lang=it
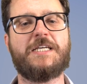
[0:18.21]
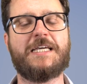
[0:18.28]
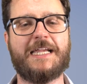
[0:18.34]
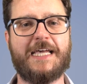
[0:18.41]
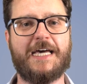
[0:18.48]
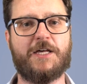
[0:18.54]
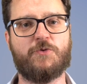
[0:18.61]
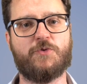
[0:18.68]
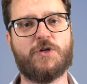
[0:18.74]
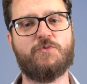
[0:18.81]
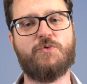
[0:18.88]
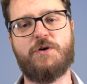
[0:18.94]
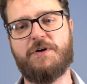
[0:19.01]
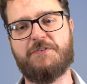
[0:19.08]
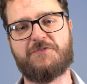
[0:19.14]
creare una
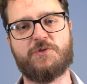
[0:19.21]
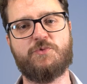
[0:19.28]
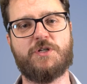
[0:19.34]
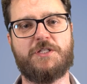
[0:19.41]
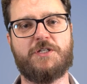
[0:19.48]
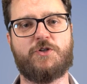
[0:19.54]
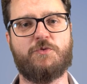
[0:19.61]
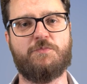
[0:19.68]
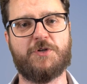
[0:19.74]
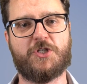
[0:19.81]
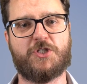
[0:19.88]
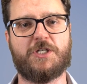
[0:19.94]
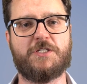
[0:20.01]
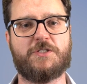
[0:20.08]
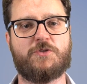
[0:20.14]
nuova figura del
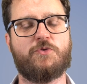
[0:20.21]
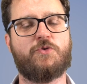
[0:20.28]
commercialista,